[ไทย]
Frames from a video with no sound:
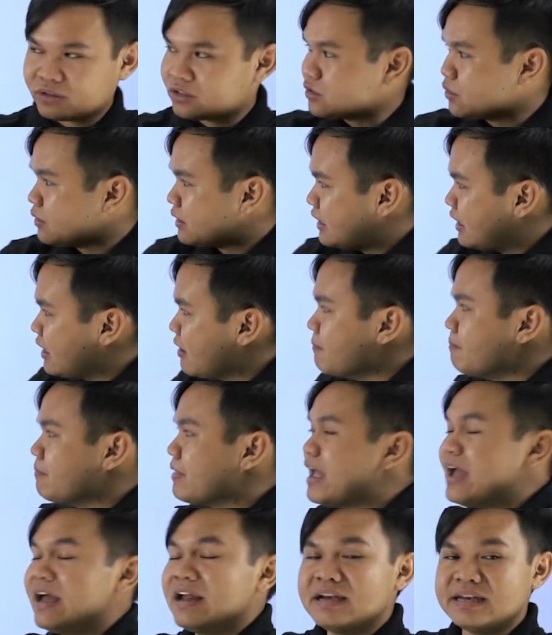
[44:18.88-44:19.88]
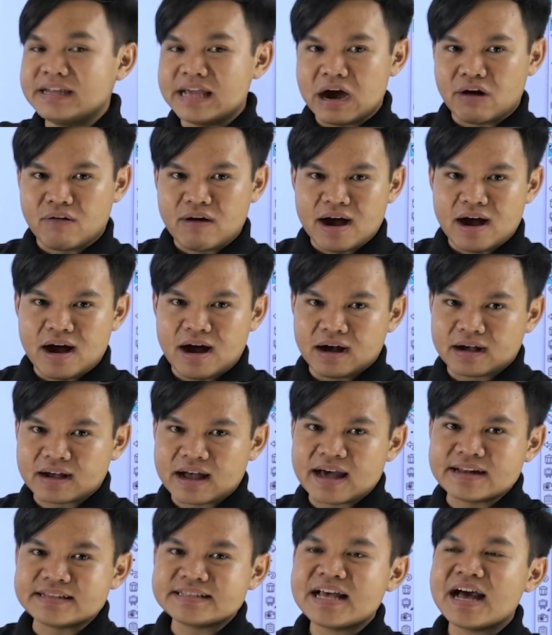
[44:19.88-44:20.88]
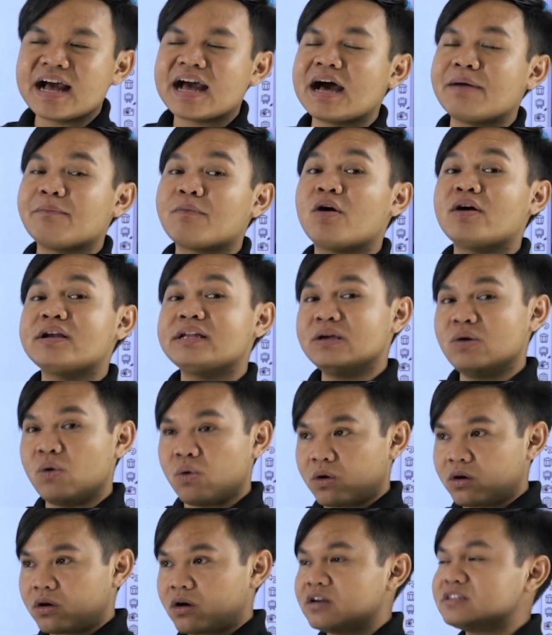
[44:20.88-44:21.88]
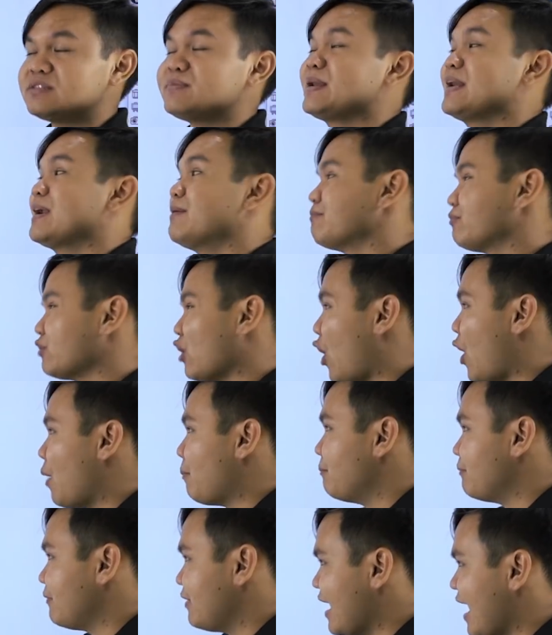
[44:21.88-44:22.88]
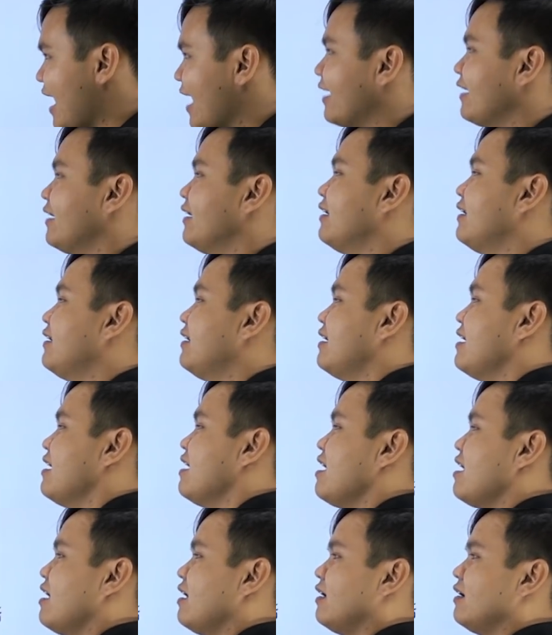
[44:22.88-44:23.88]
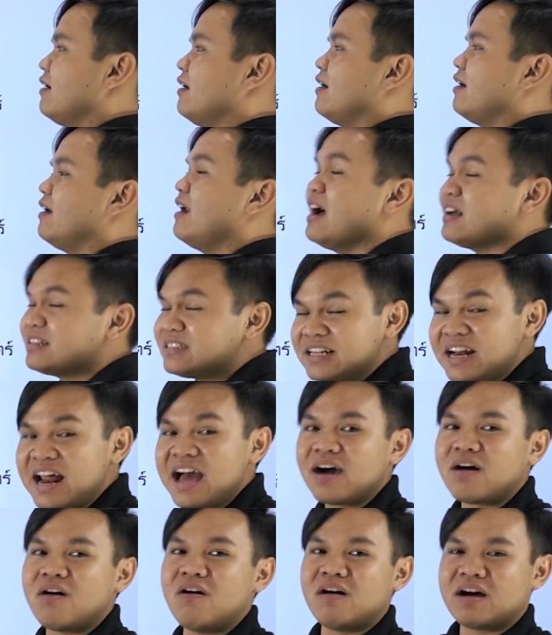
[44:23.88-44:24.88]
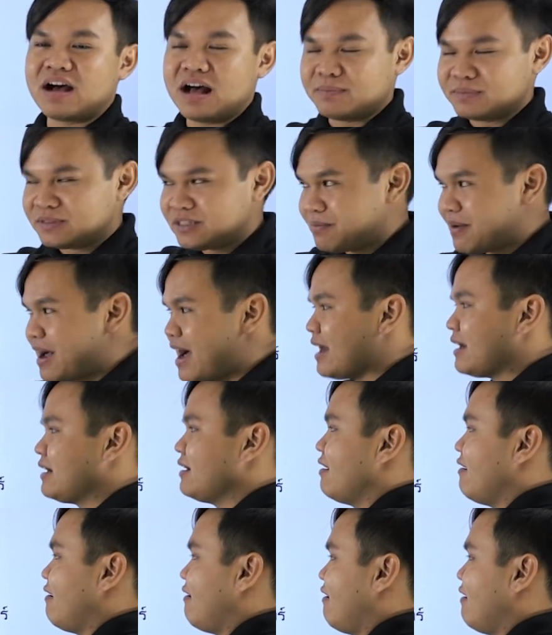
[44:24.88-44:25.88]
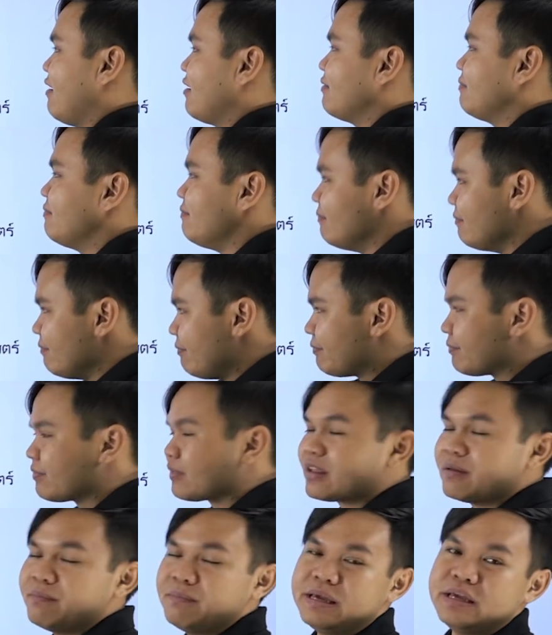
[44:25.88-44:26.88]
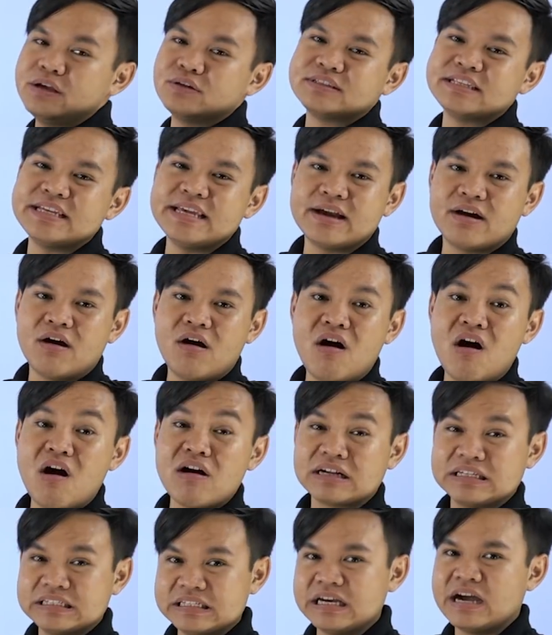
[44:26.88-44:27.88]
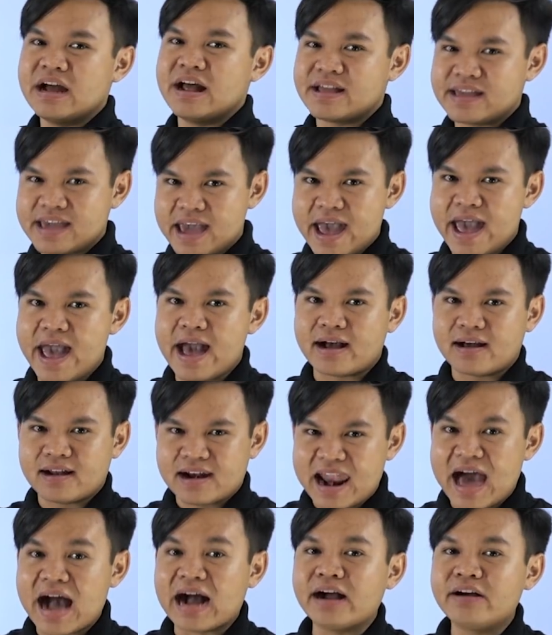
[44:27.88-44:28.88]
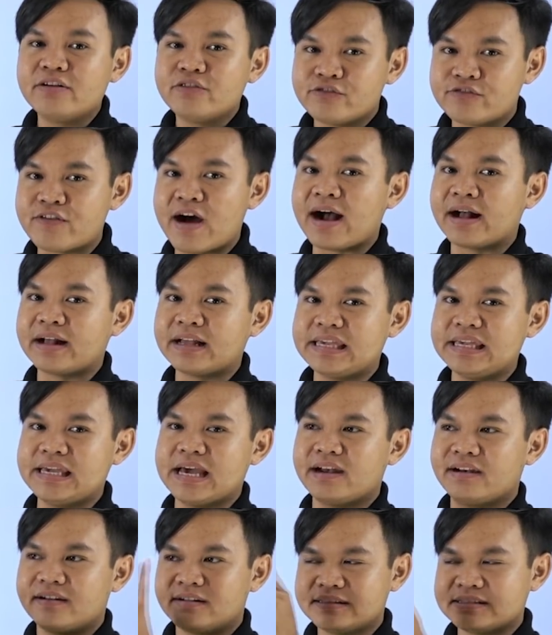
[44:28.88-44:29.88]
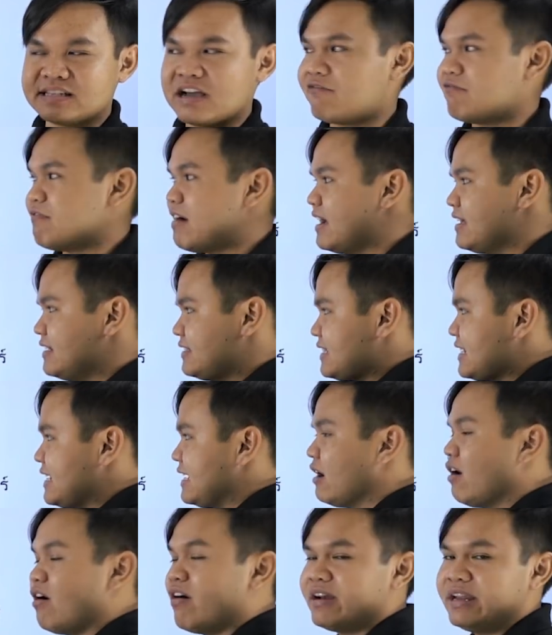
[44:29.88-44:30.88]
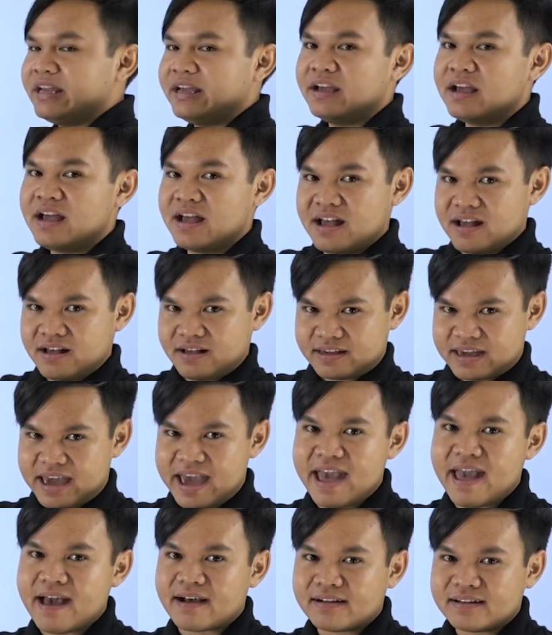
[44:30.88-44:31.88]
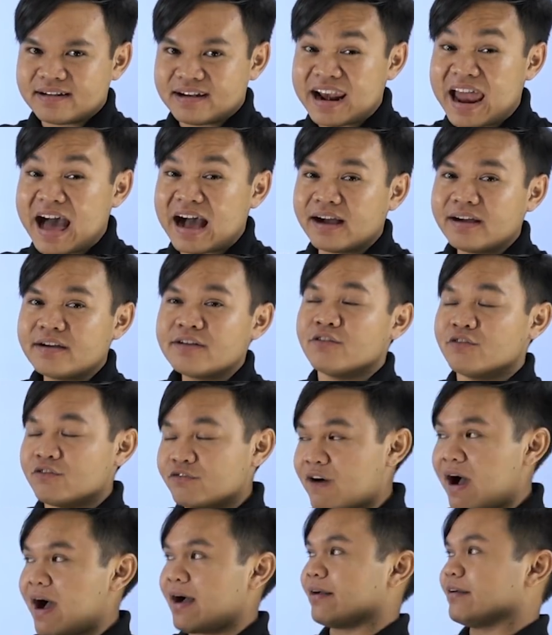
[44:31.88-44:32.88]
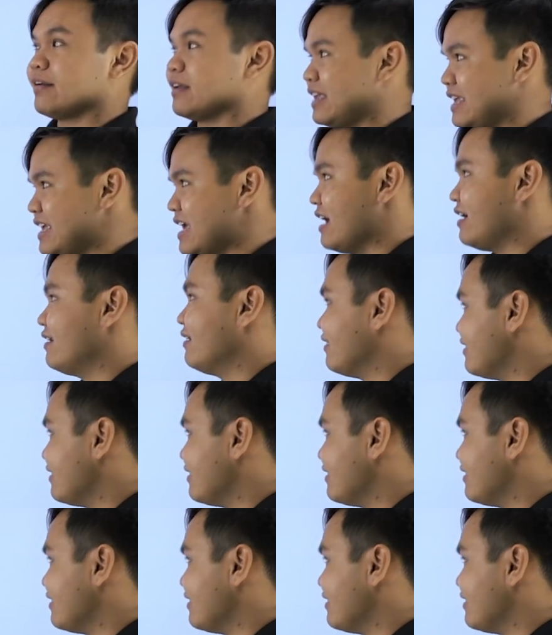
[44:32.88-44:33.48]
สนธิเดี๋ยวการสร้างคำข้อที่6ก็จะเป็นคำตอบนะลักษณะของคำสมาสน้องมีอยู่4ข้อคือแขกหลังฟังเขียนจำไว้4ข้อนี้แขกหลังฟังเขียน